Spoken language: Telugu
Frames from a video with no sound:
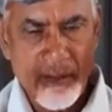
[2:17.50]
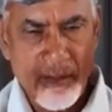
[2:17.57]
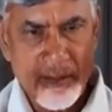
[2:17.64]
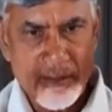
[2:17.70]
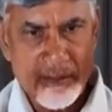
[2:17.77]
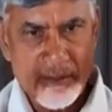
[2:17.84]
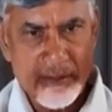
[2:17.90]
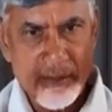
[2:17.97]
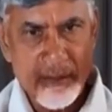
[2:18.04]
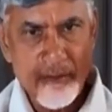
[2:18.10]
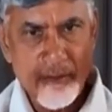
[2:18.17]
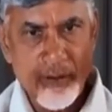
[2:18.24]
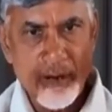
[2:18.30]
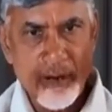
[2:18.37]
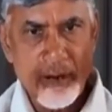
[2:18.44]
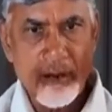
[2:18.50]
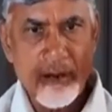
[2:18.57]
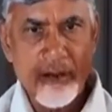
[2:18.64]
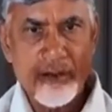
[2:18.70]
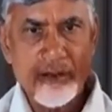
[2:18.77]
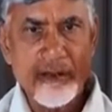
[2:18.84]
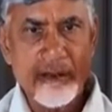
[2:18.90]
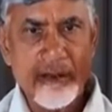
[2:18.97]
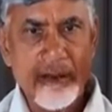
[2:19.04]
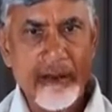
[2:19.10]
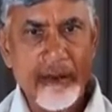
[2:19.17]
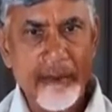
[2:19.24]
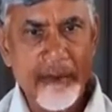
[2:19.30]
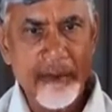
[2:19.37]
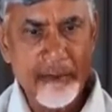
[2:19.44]
రాష్ట్రాన్ని వల్లకాడు
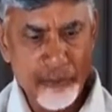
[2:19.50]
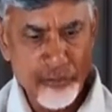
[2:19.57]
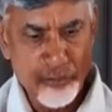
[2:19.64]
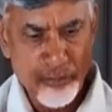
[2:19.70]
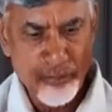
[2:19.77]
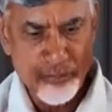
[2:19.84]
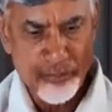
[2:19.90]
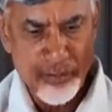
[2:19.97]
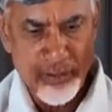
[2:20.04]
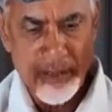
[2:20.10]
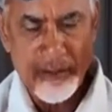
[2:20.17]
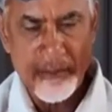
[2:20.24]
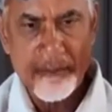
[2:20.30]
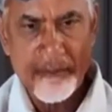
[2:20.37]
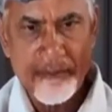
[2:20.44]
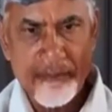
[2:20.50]
చేయడానికి మీరు ముందుకు పోతున్నారు